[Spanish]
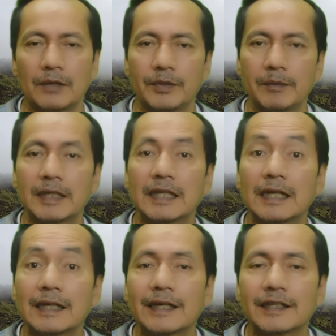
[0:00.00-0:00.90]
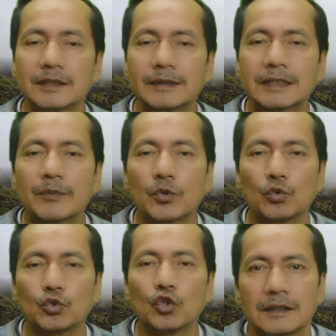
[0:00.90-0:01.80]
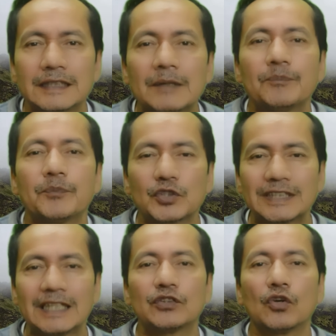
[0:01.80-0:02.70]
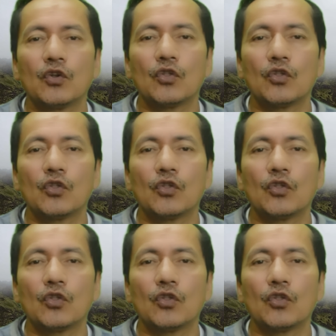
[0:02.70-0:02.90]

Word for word: La firma quiere que recibas el producto 100%